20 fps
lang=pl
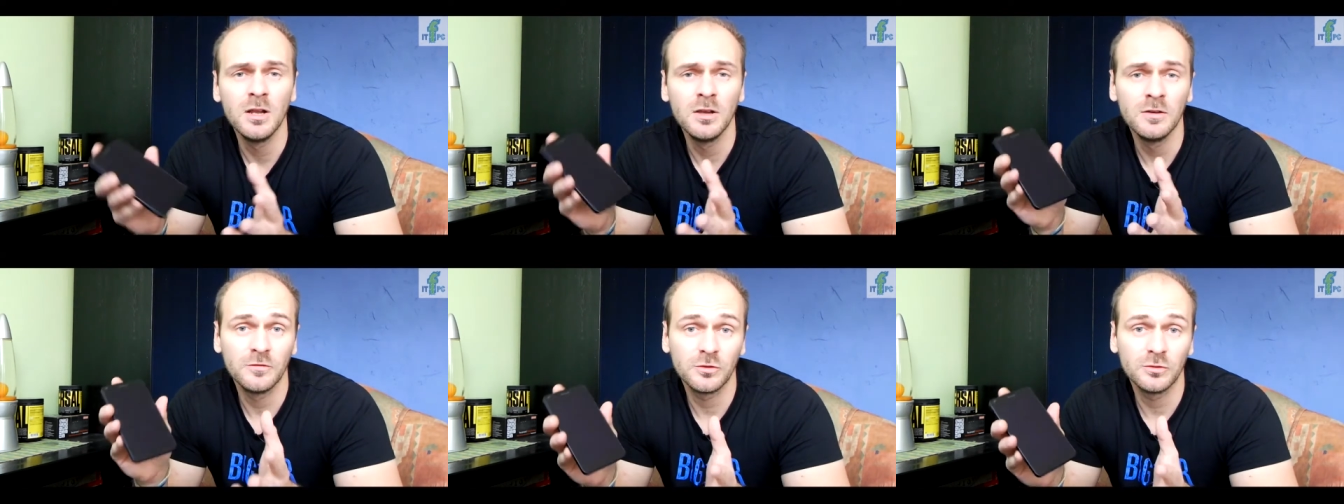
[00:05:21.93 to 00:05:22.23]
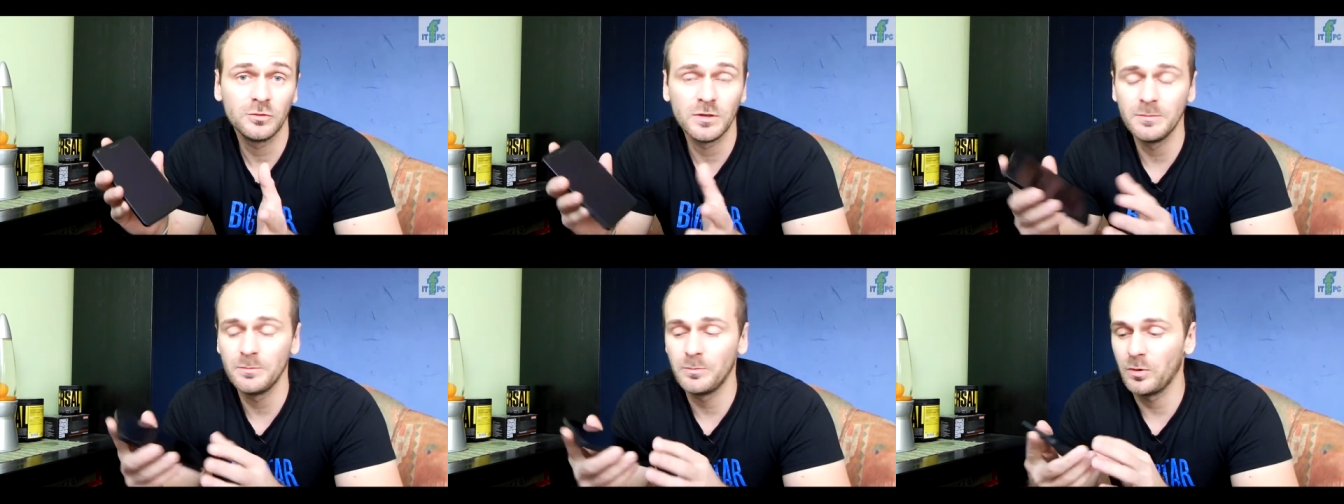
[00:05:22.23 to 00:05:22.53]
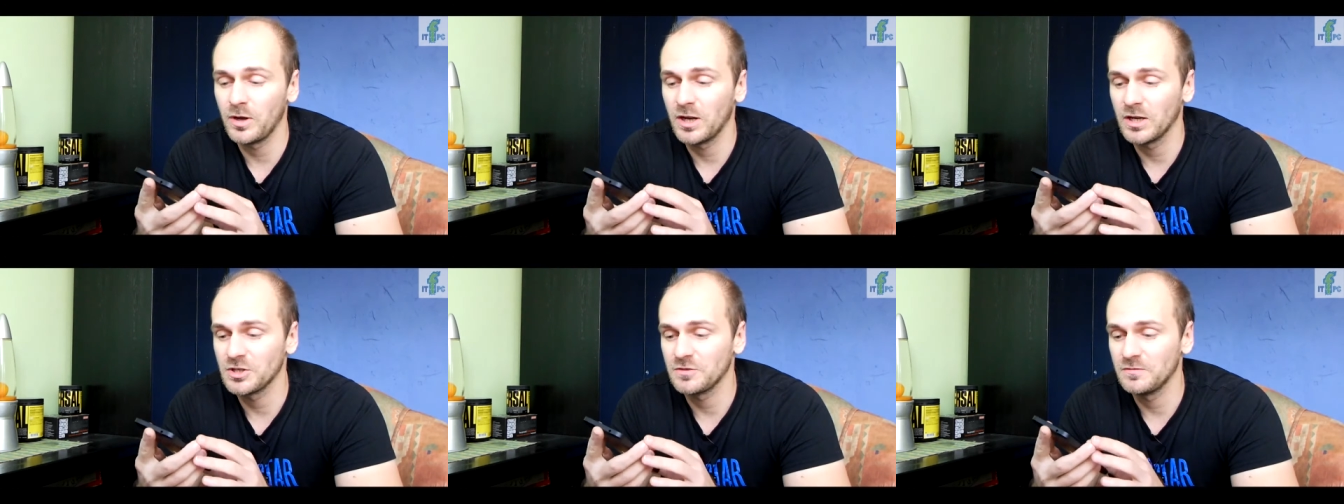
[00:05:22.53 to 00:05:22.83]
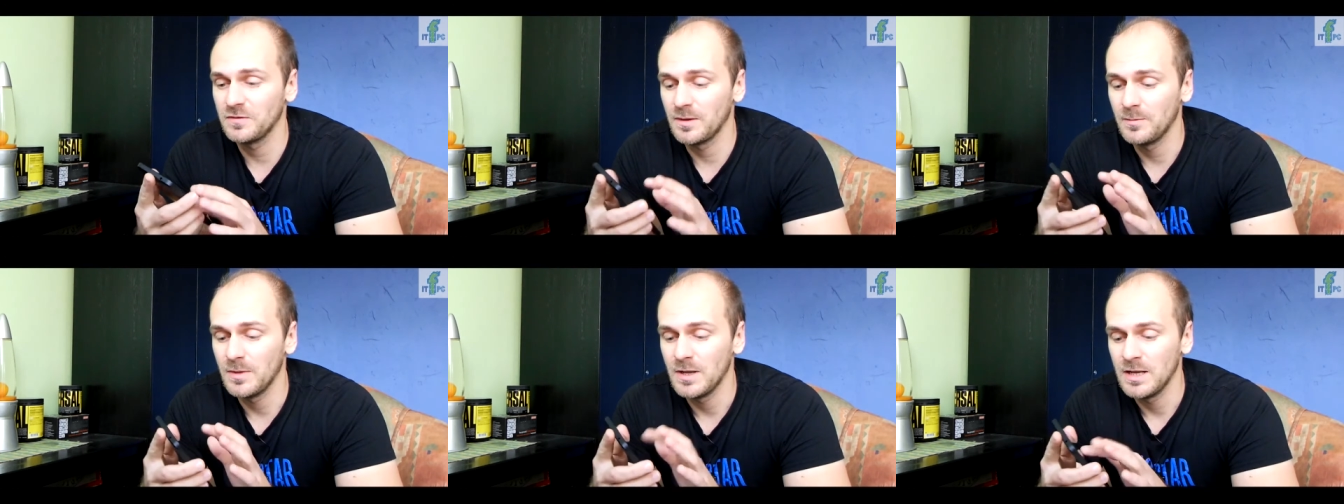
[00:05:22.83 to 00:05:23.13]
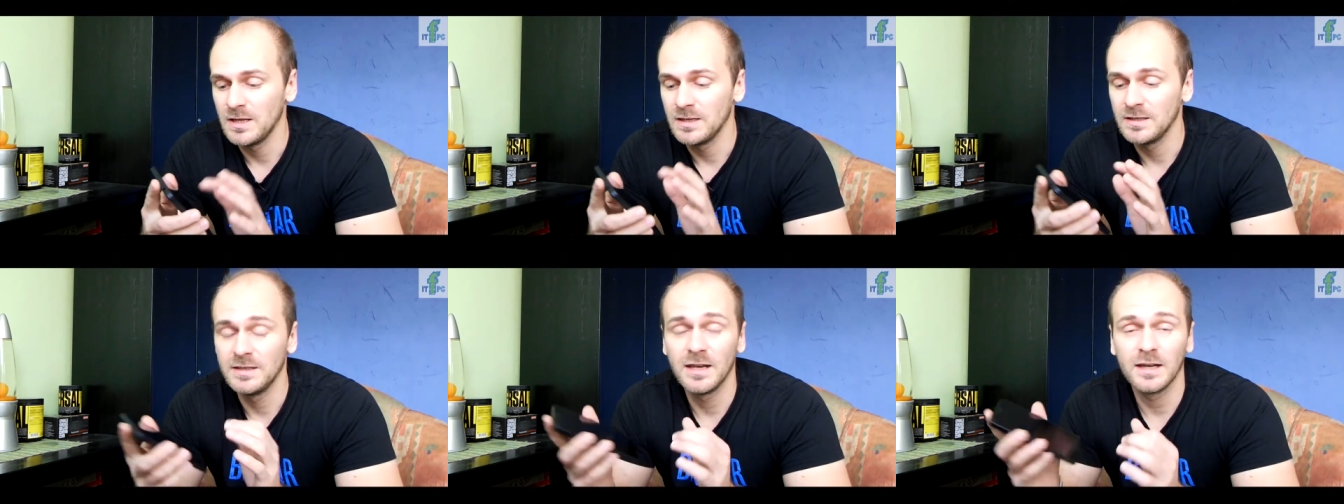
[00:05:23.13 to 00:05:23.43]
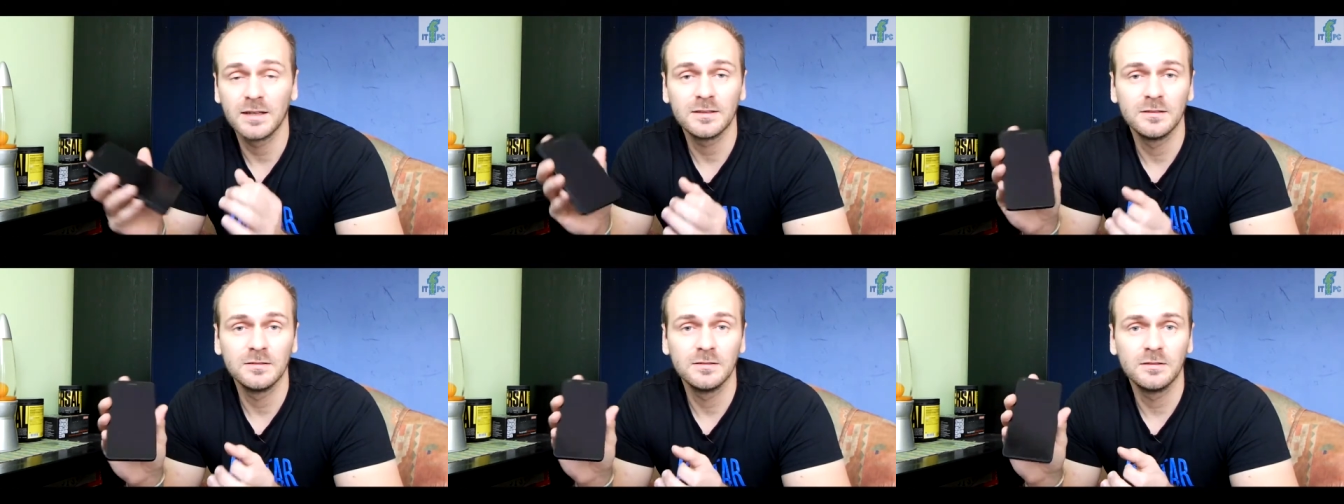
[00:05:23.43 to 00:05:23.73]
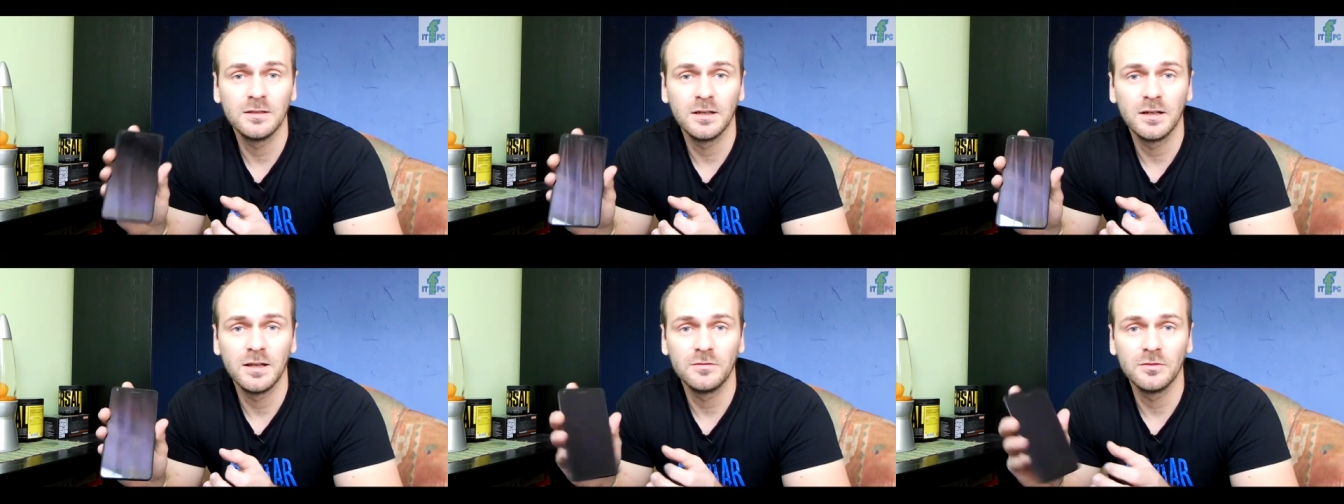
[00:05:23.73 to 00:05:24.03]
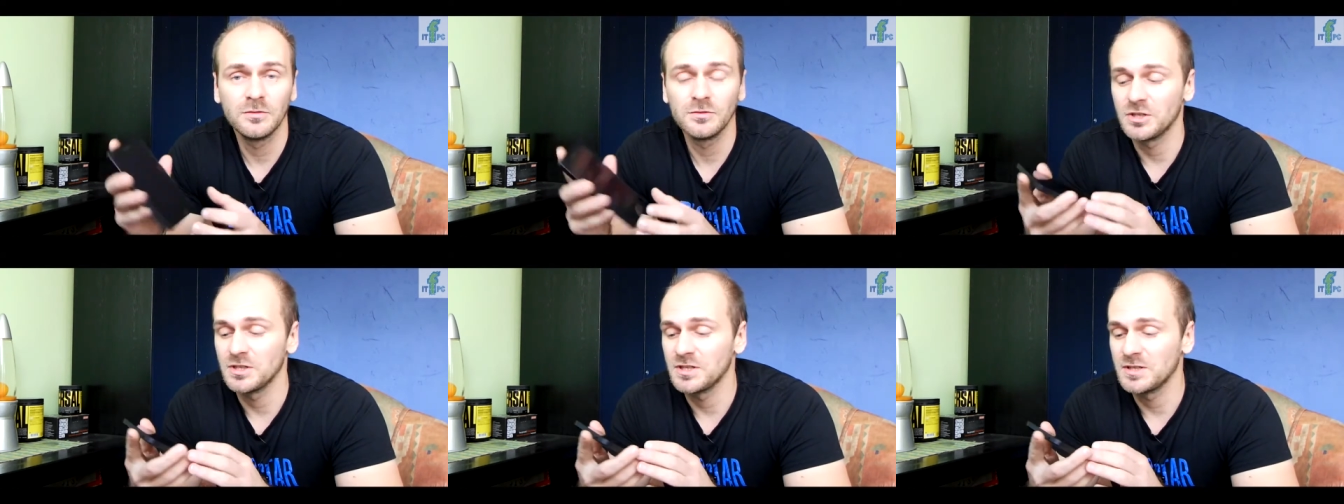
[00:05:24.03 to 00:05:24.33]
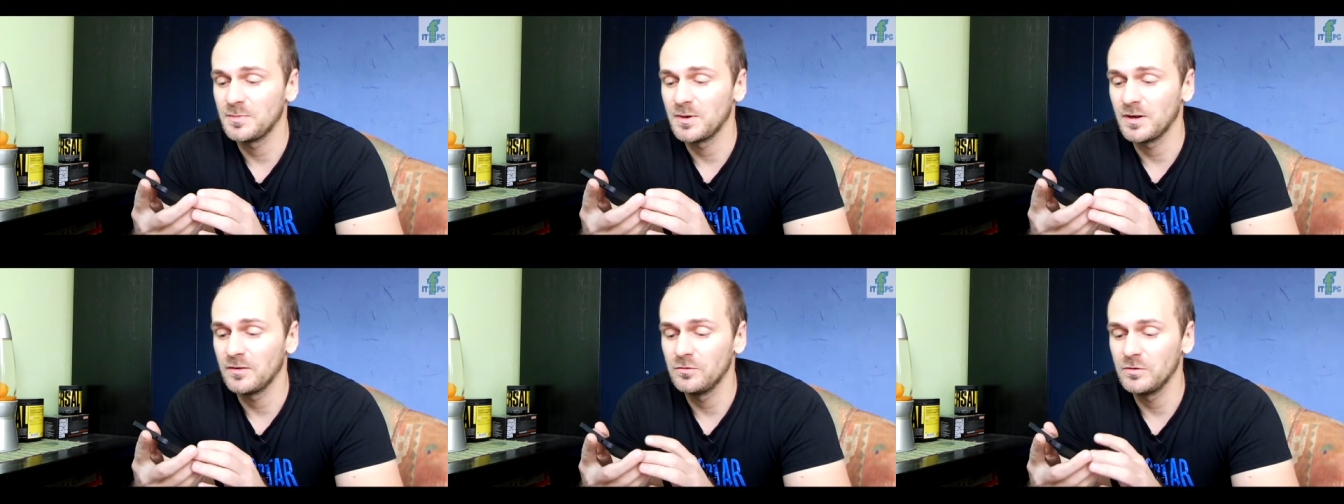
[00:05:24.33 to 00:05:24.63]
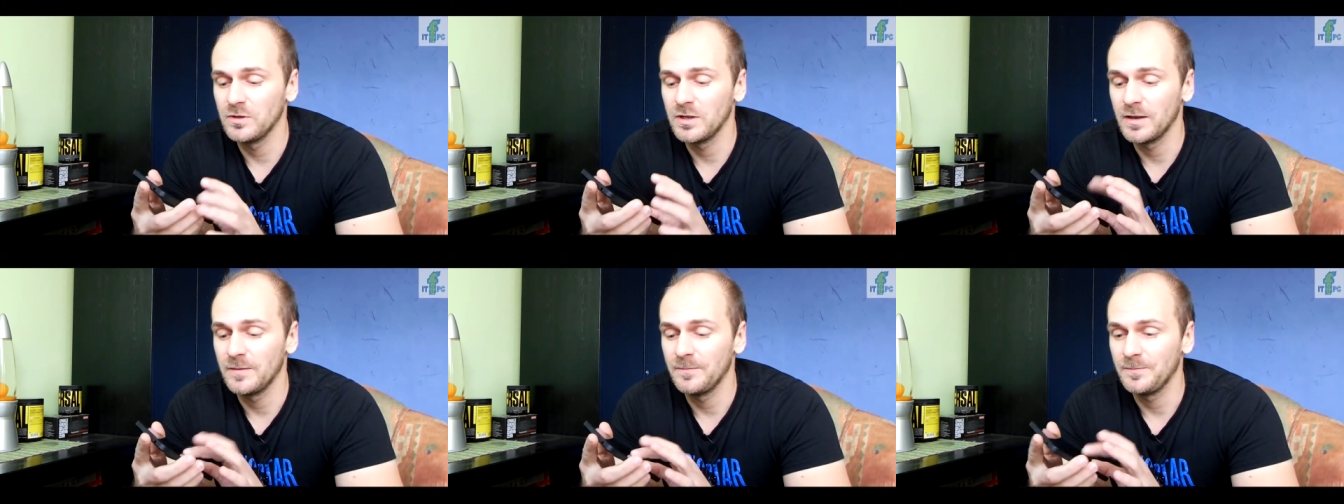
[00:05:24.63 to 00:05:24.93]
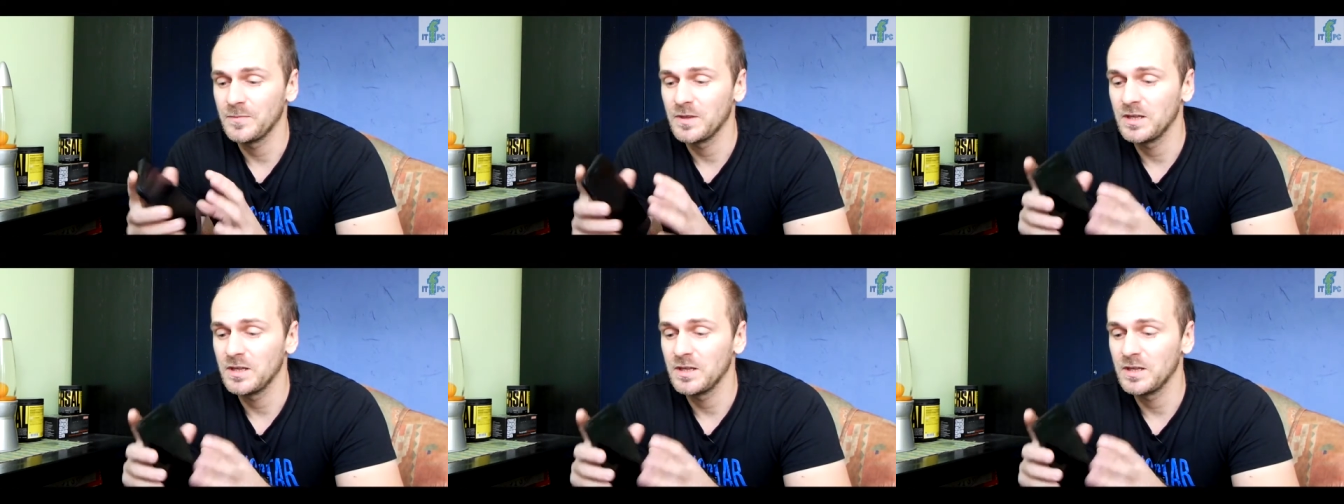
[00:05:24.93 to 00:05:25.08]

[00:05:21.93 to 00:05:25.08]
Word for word: w którym pokażę Wam, jak ten telefon się sprawuje,